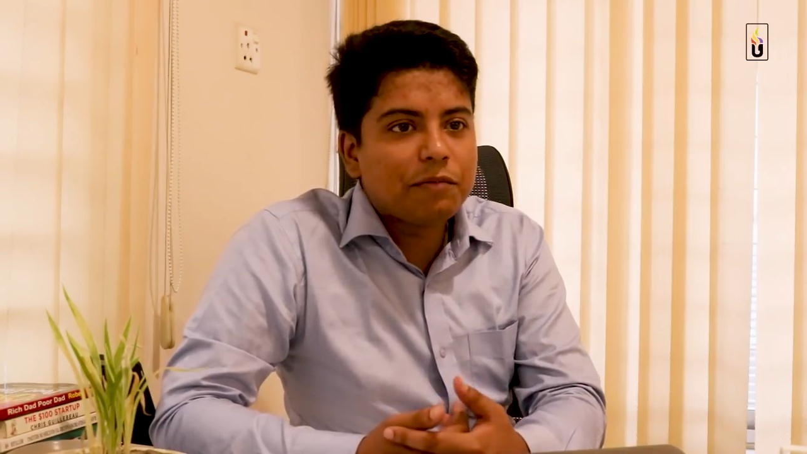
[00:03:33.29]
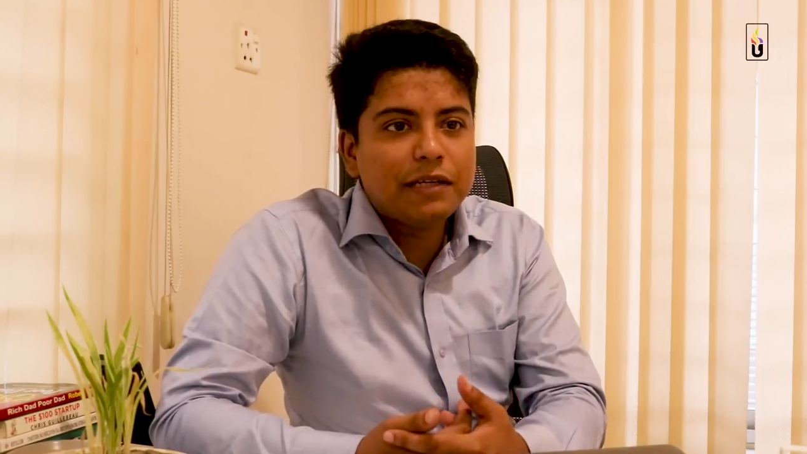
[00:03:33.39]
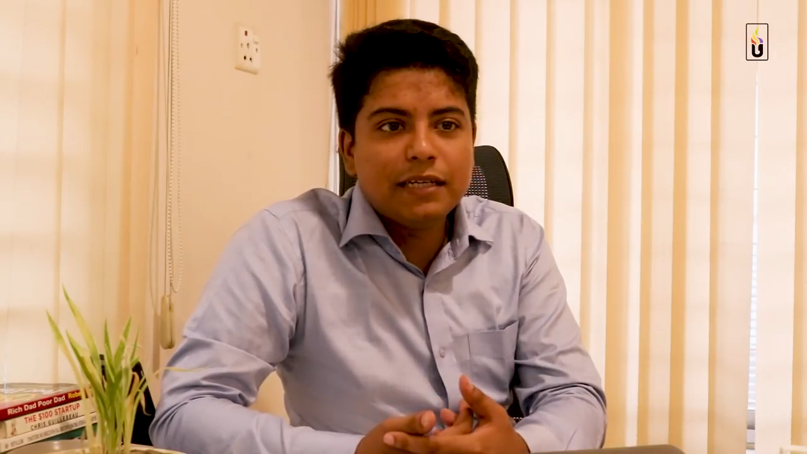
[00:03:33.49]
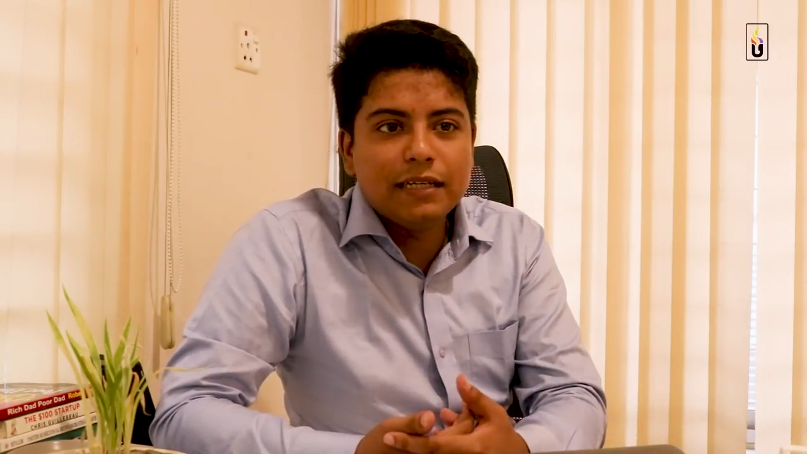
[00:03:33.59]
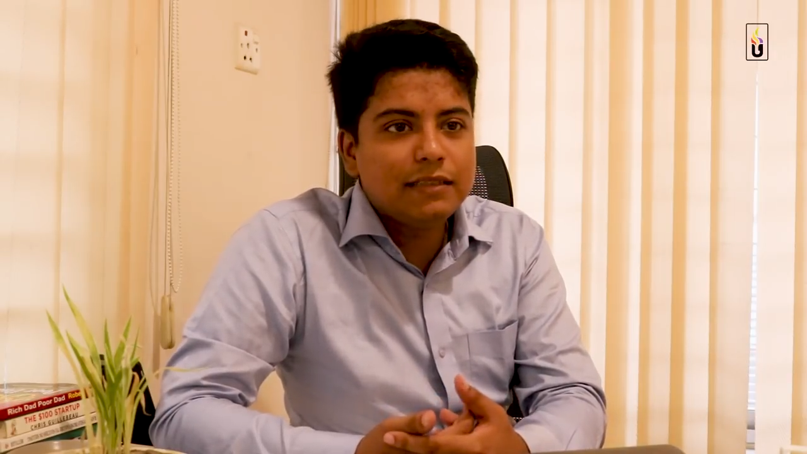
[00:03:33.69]
আমি
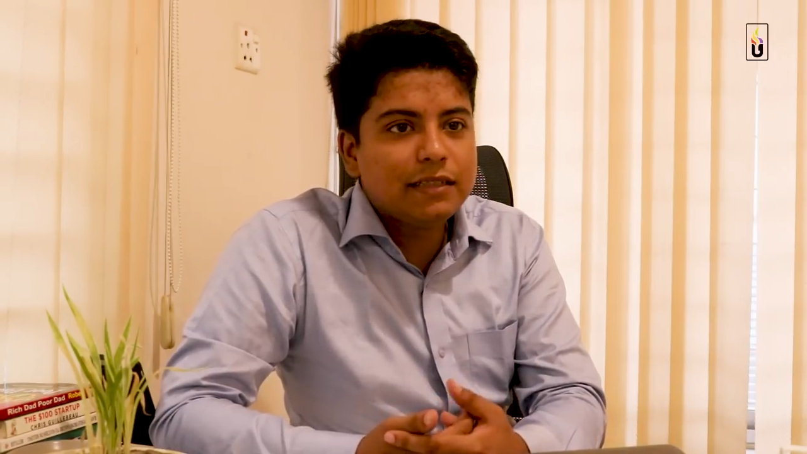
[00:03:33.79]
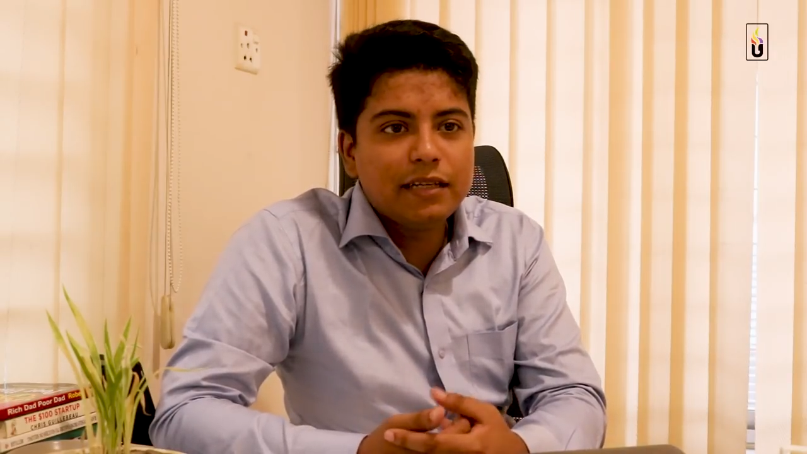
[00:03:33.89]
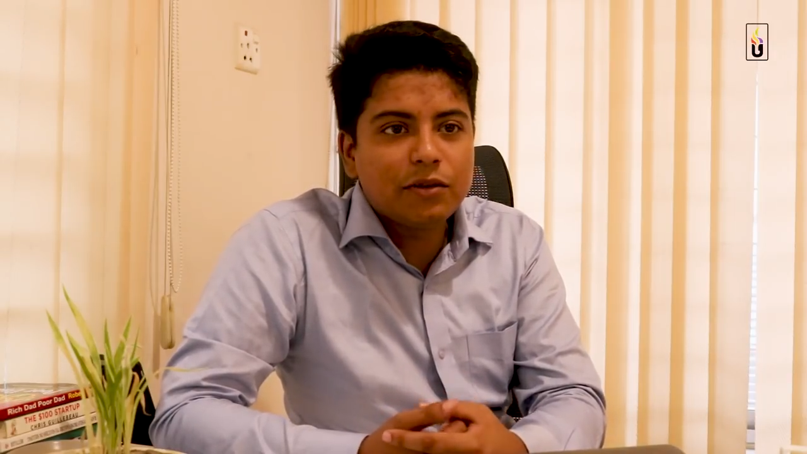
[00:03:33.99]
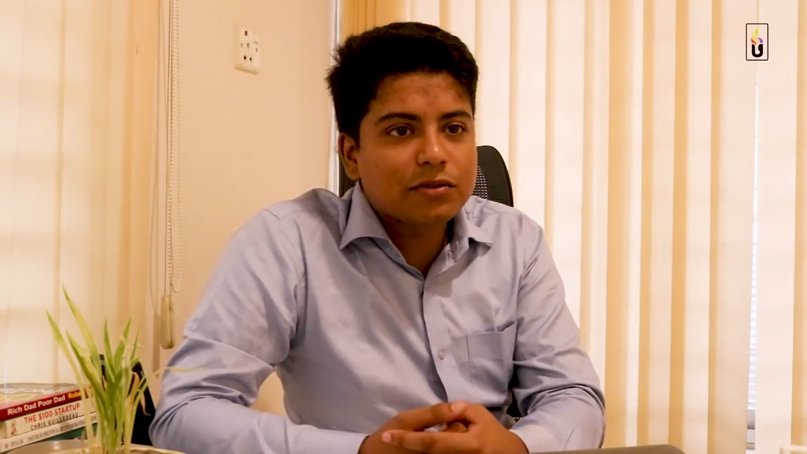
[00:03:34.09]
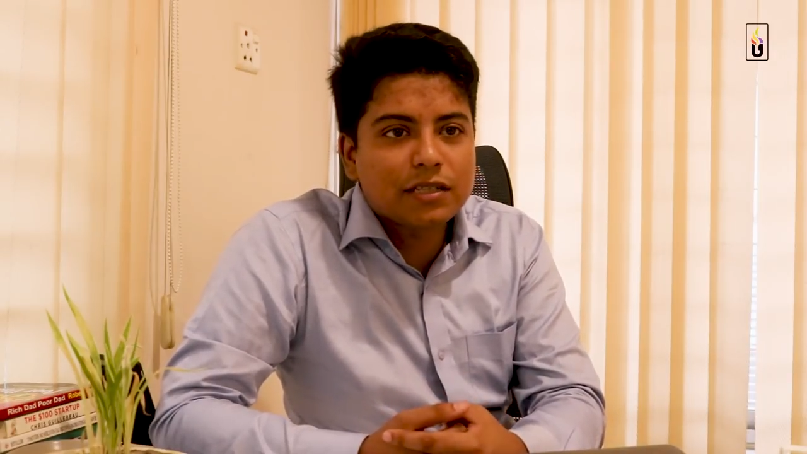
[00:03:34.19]

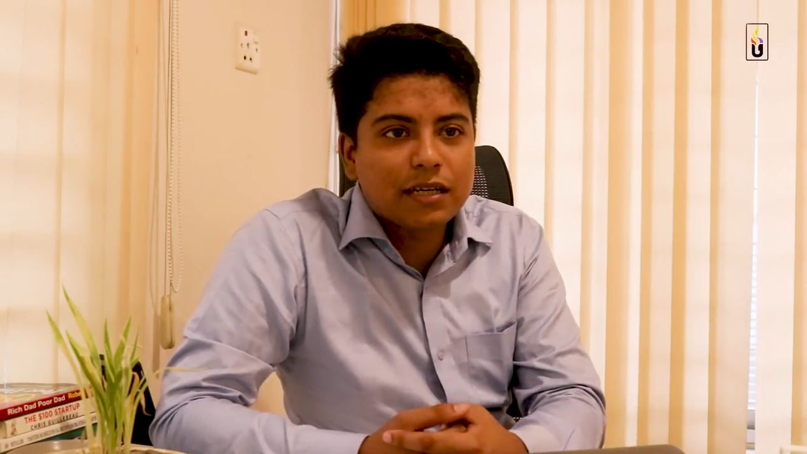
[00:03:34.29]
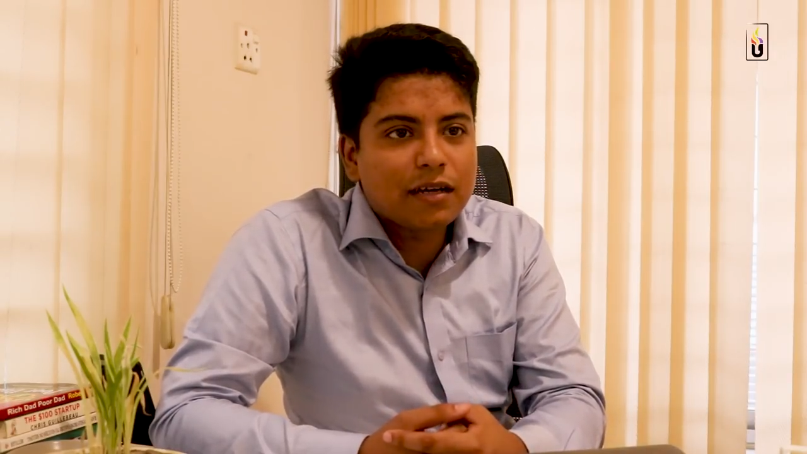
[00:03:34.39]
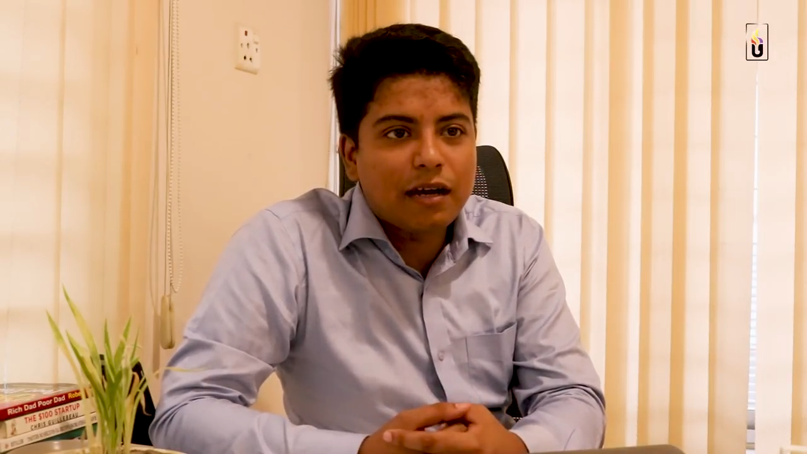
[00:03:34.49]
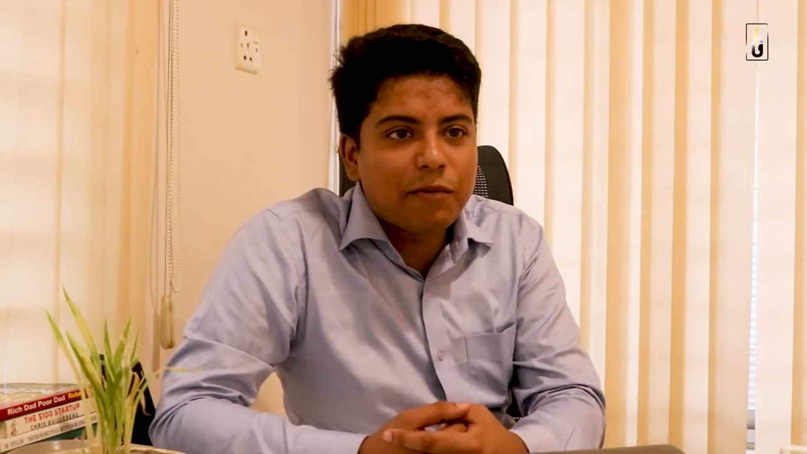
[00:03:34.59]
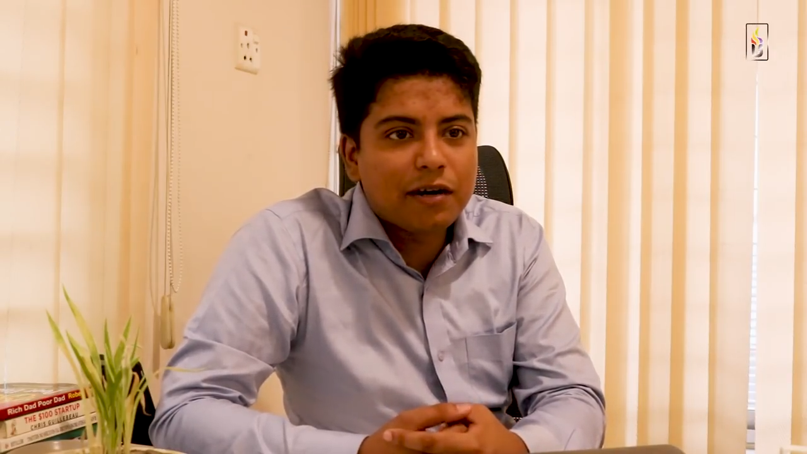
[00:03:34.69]
ইজিলি হচ্ছে
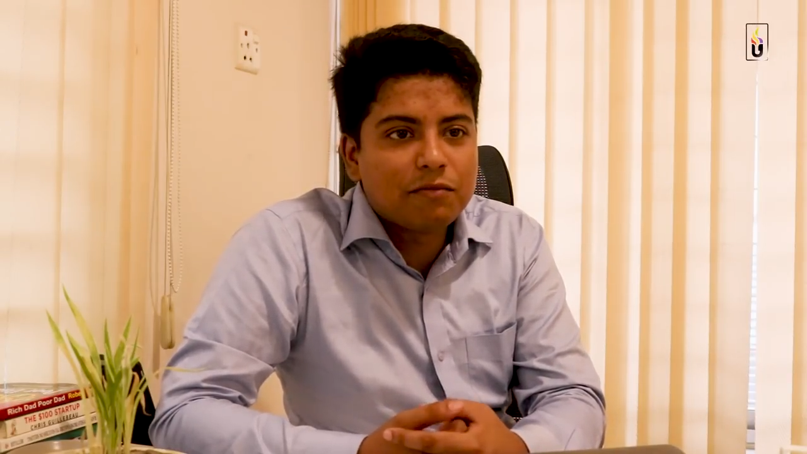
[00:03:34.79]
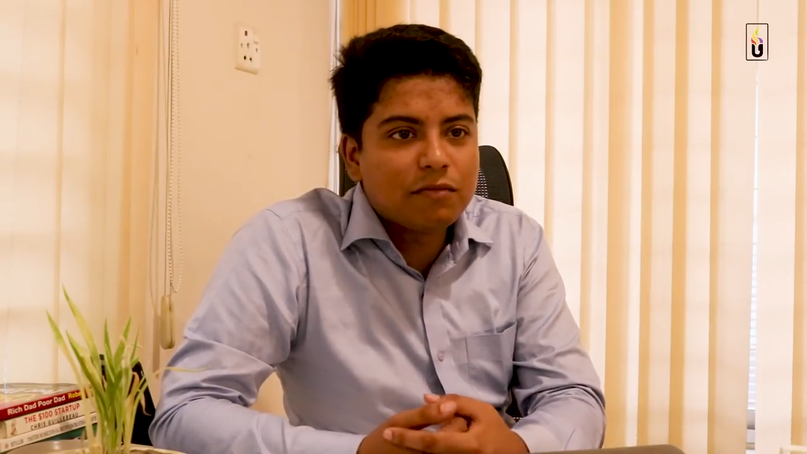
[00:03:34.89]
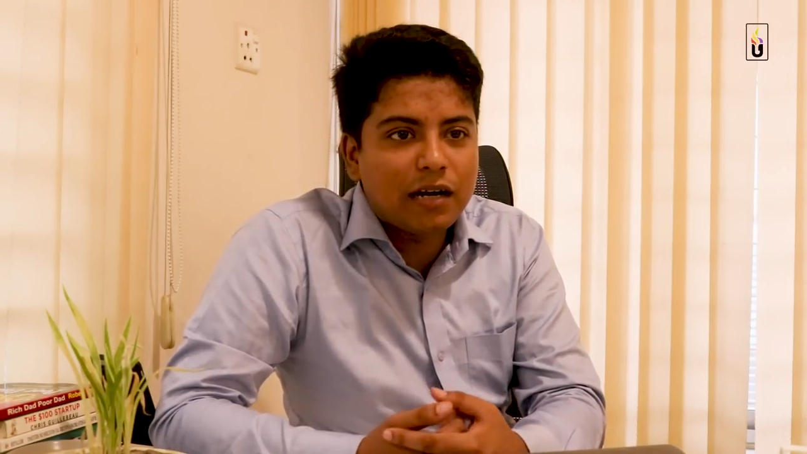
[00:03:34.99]
আমার